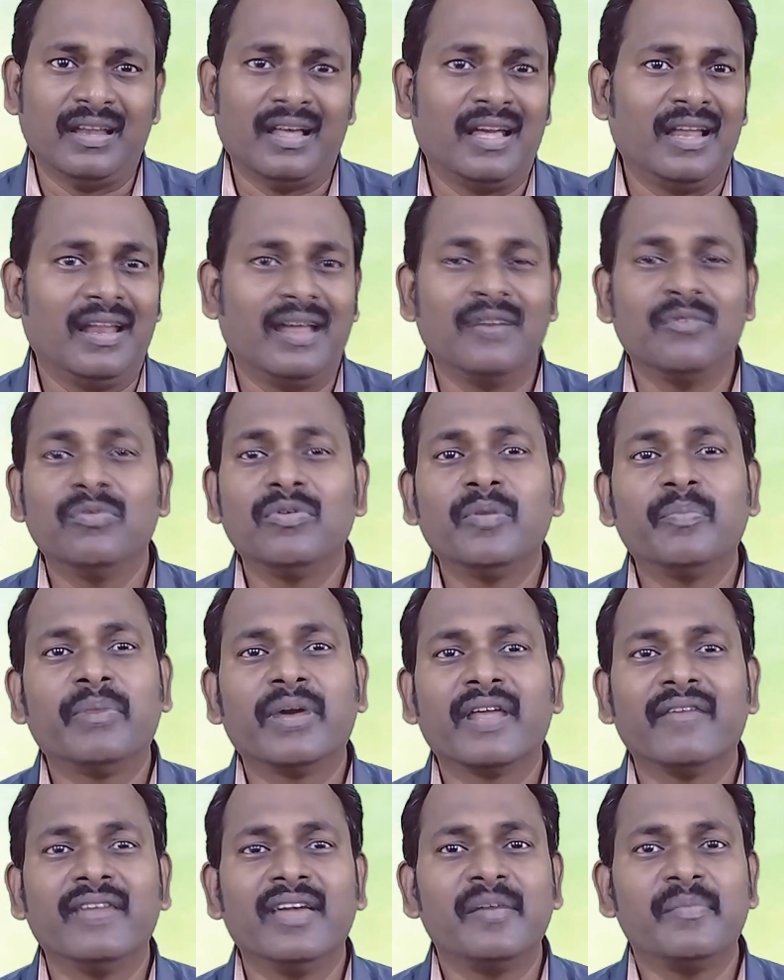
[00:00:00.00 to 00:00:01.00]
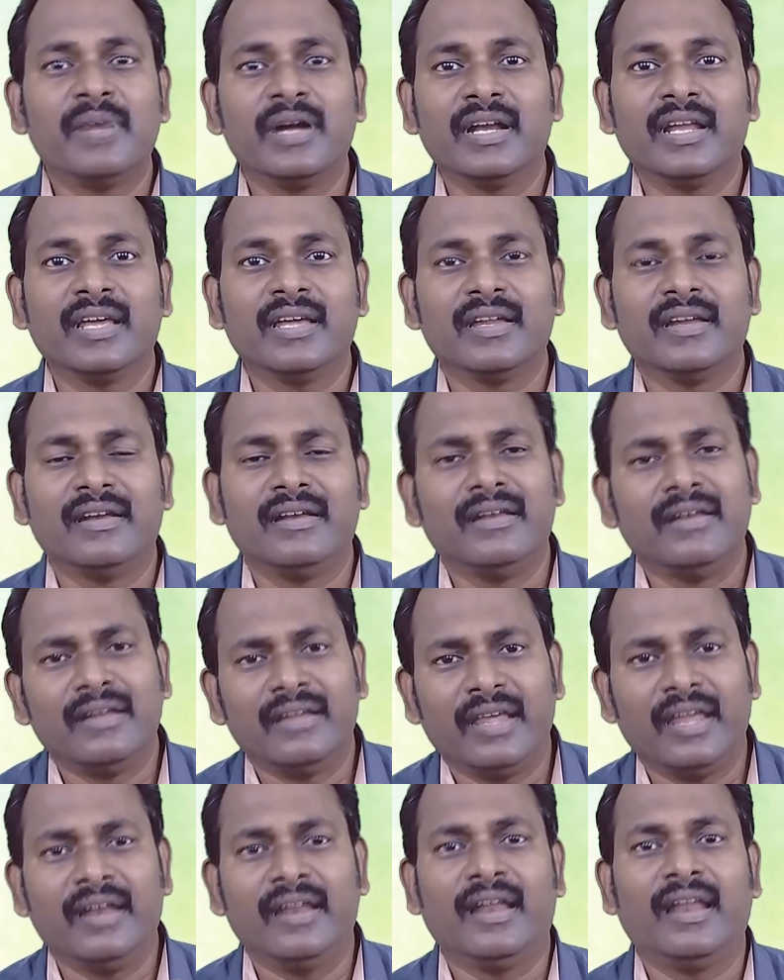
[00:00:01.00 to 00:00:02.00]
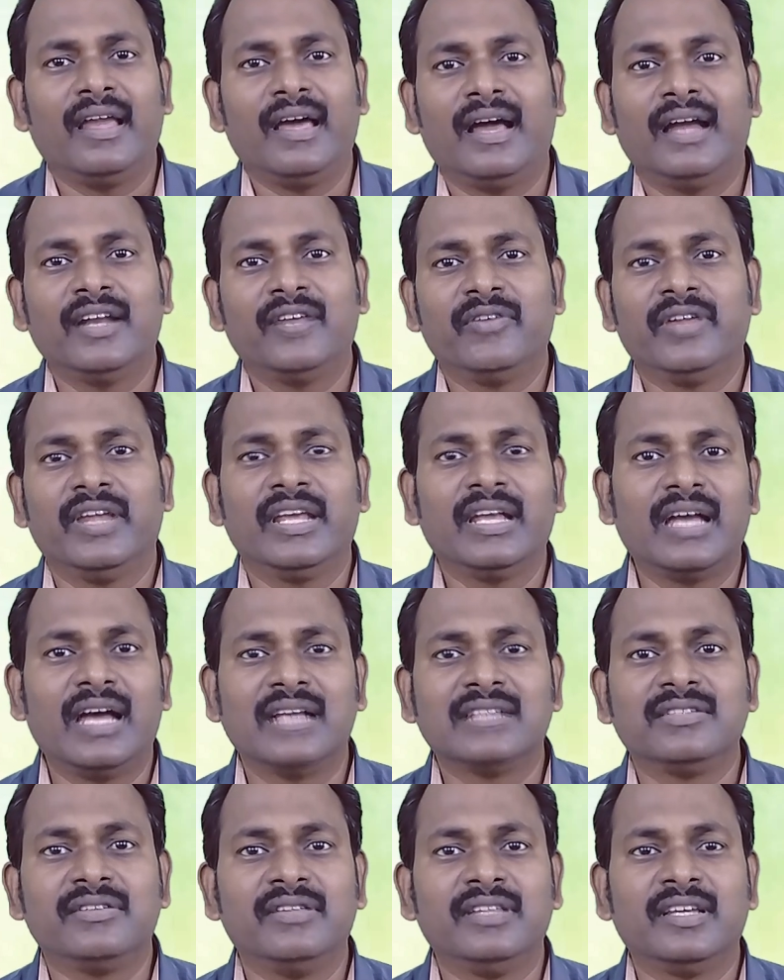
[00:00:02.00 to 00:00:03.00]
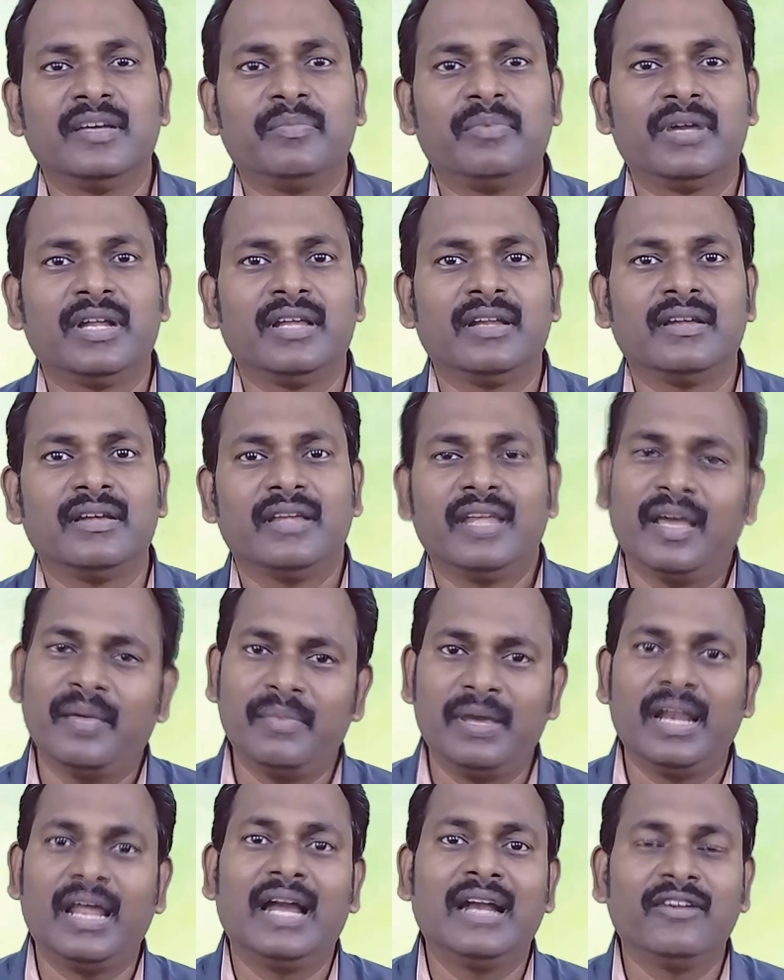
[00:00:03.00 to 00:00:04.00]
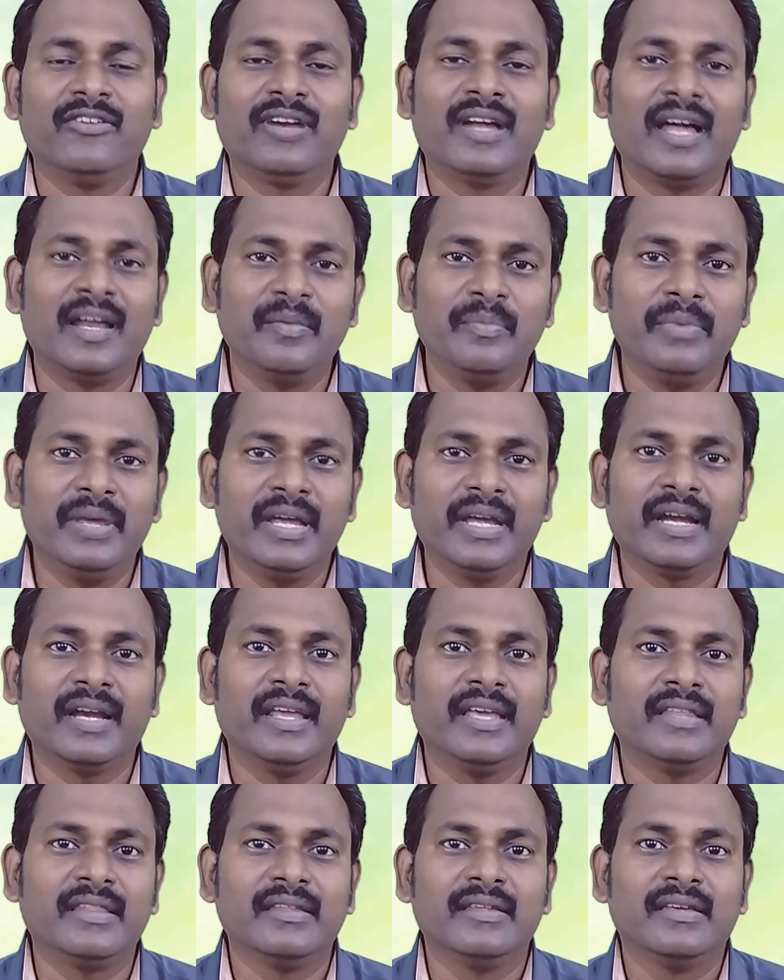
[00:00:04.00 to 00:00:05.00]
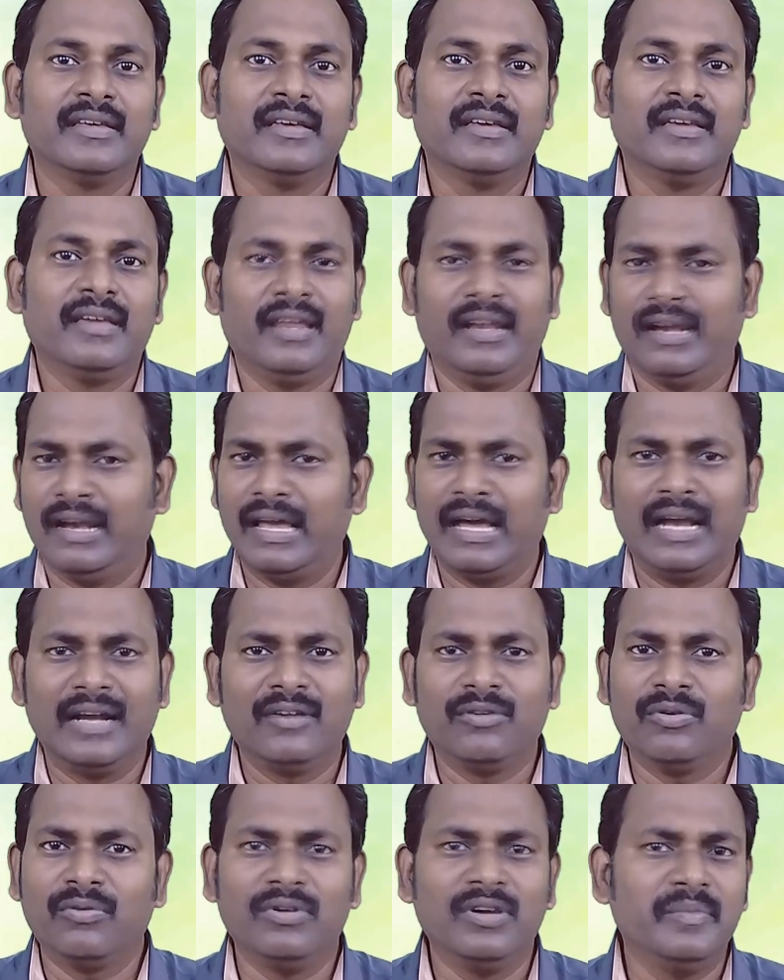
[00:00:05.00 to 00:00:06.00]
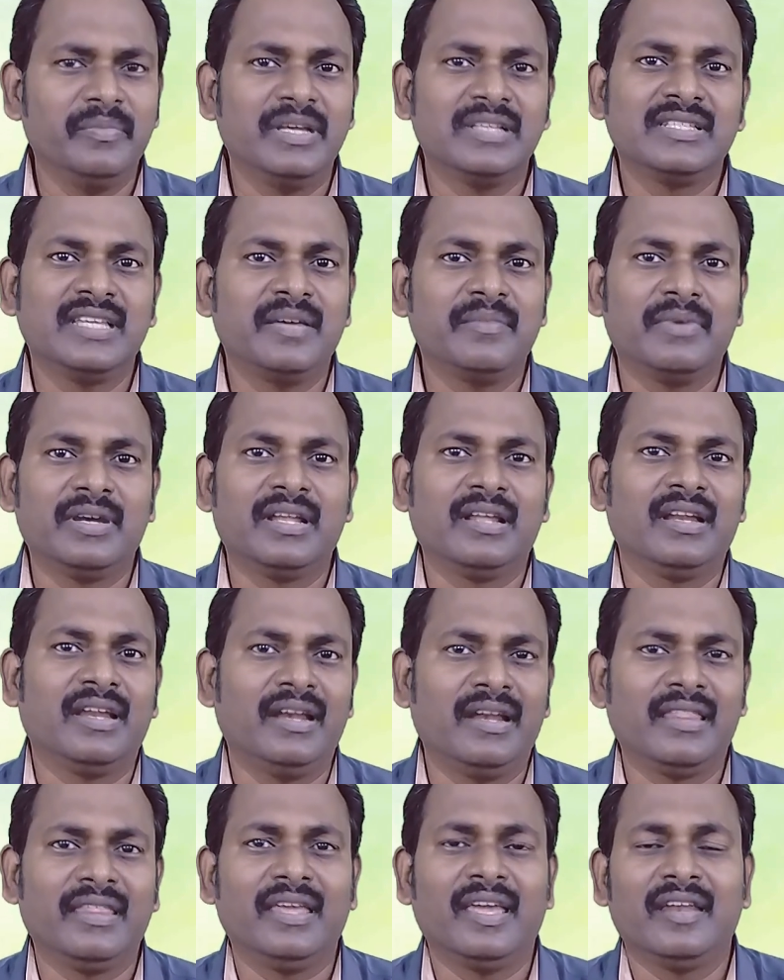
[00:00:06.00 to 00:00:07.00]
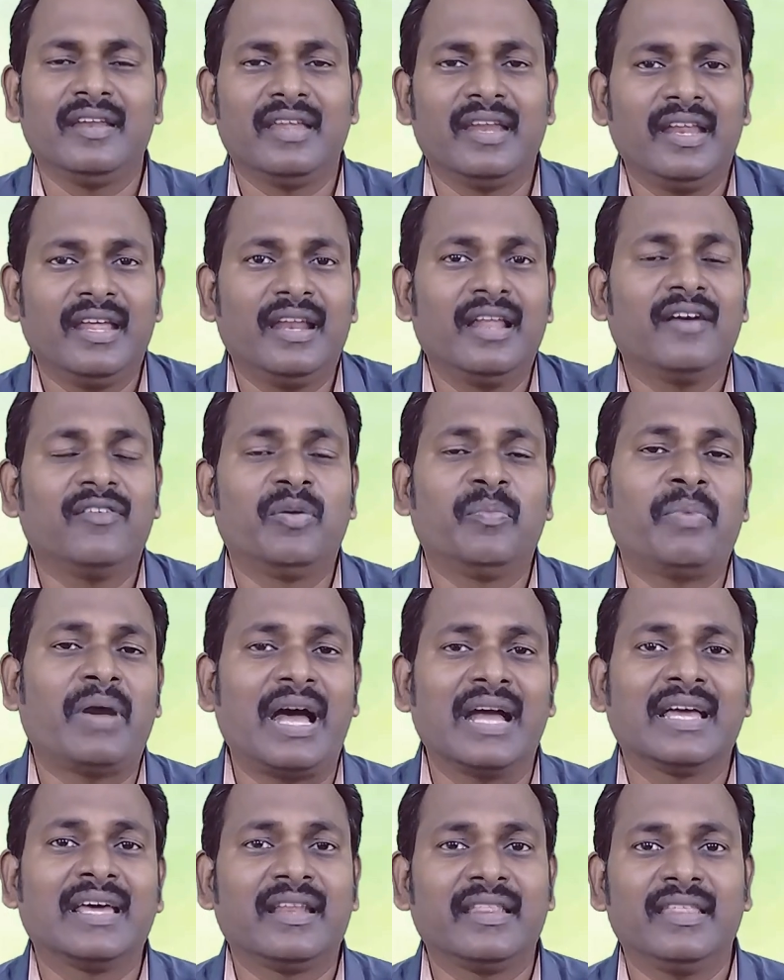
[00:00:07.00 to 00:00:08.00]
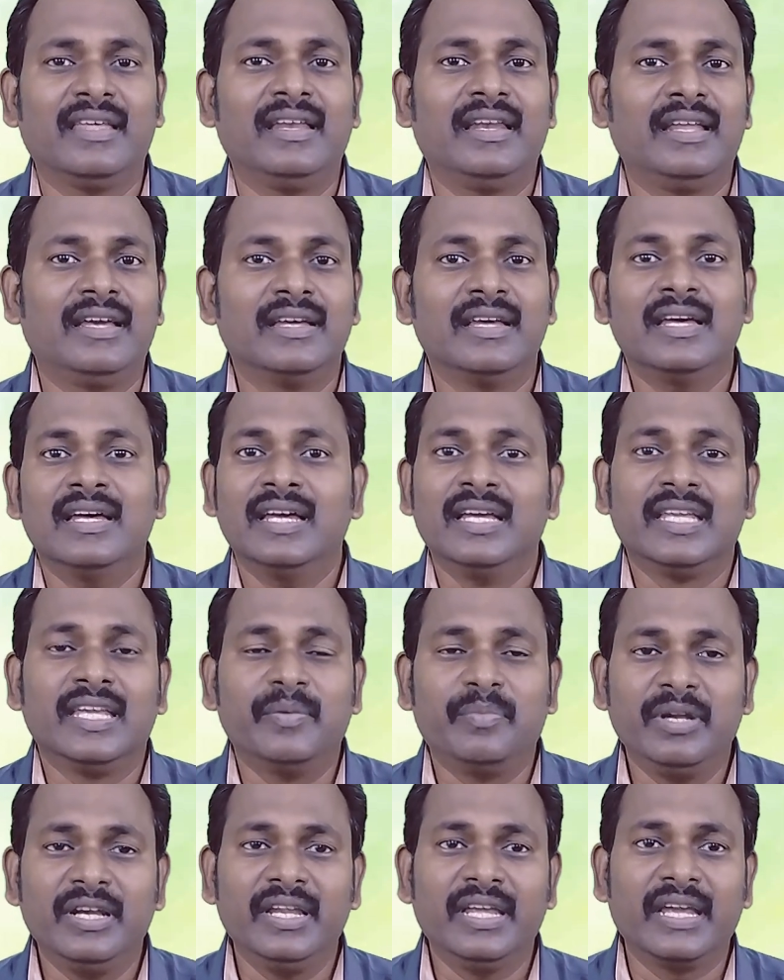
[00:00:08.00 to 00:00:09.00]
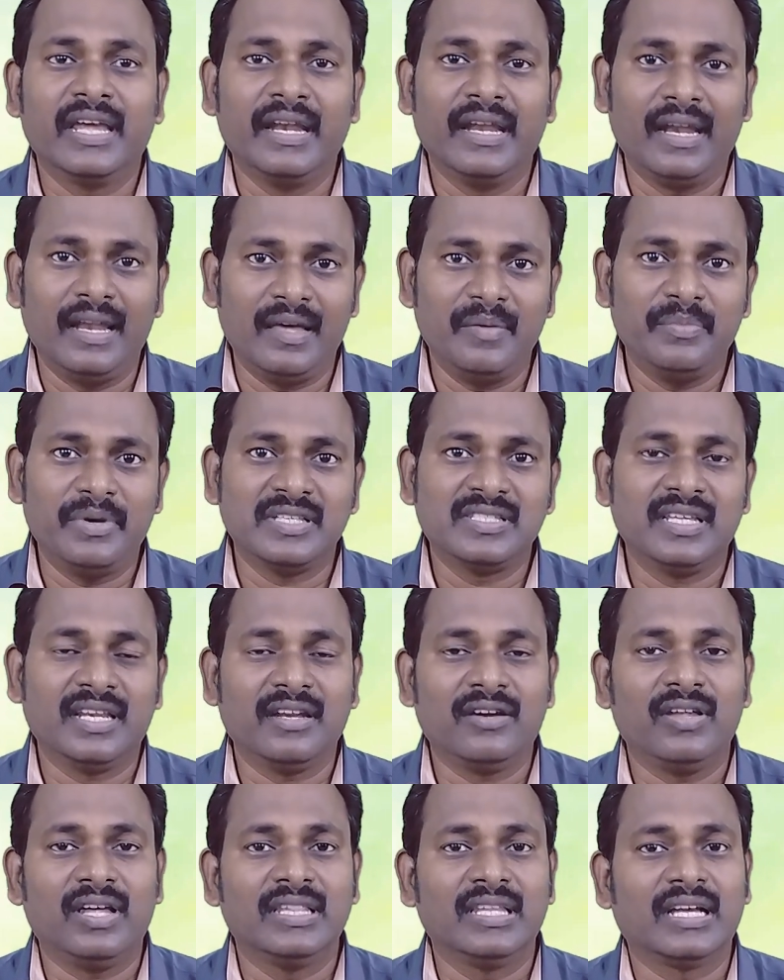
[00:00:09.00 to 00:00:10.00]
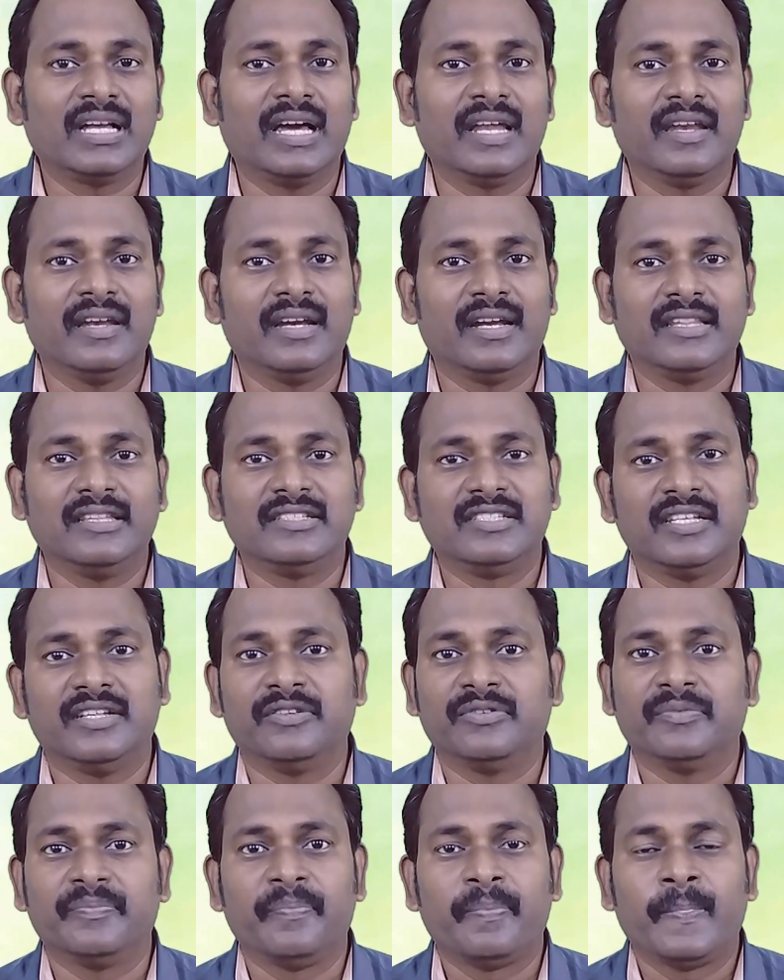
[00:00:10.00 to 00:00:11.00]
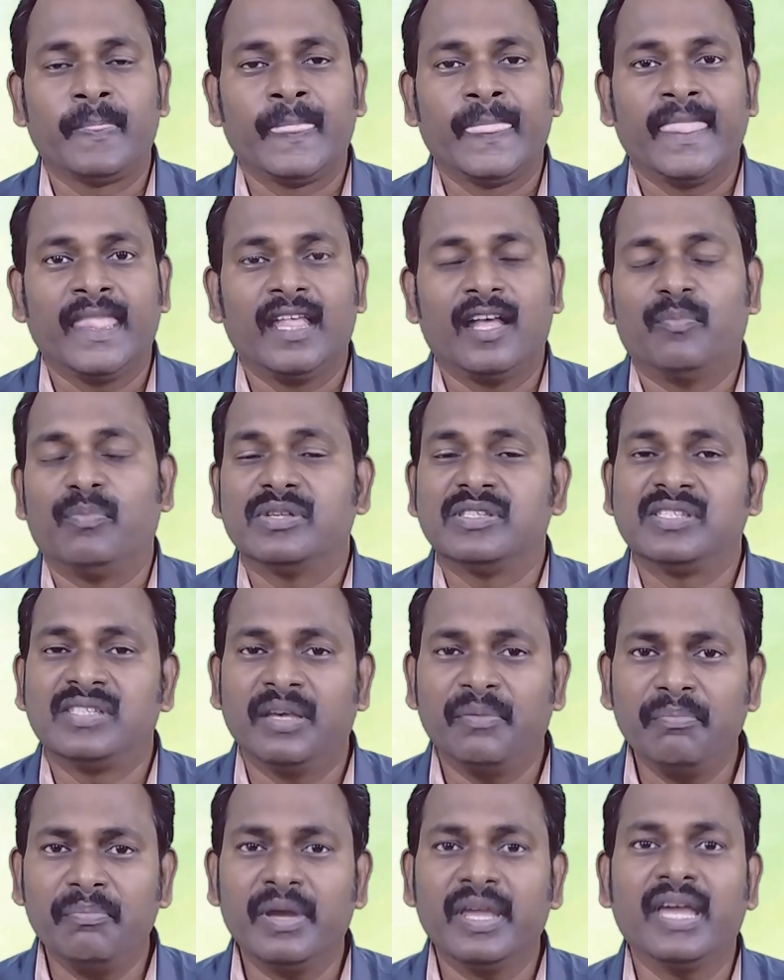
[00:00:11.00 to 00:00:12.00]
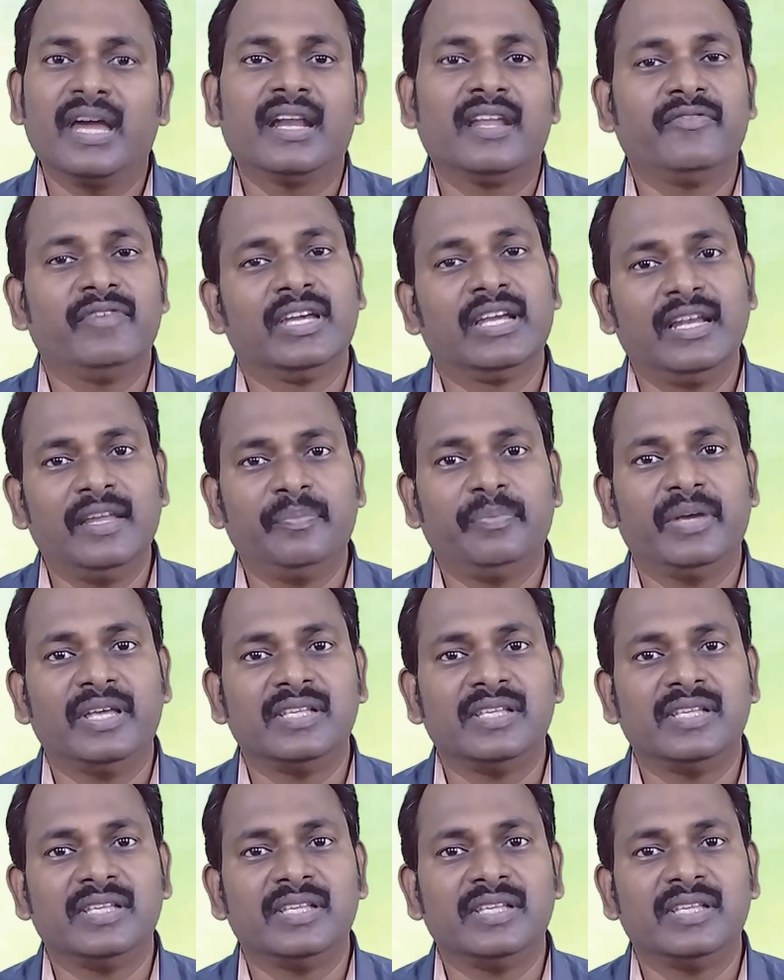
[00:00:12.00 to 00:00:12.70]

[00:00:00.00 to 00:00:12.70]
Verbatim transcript: நான்லாம் உருப்படவே மாட்டேன் என்னெல்லாம் ஆண்டவர் எங்கே ஆசீர்வதிக்க போகிறார் என் மேலே ஆண்டவருக்கு அன்பே கிடையாது என்னெல்லாம் ஆண்டவர் ஒன்றுமே செய்ய மாட்டார் என்னது என் என்னையெல்லாம் அவர் பார்க்குறதே இல்லை இப்படி நீங்கள் என்னெல்லாம் பேசுகிறீங்களோ அந்த காரியம் நடந்துகிட்டே இருக்கும் அப்போ செம்மையானவைகளை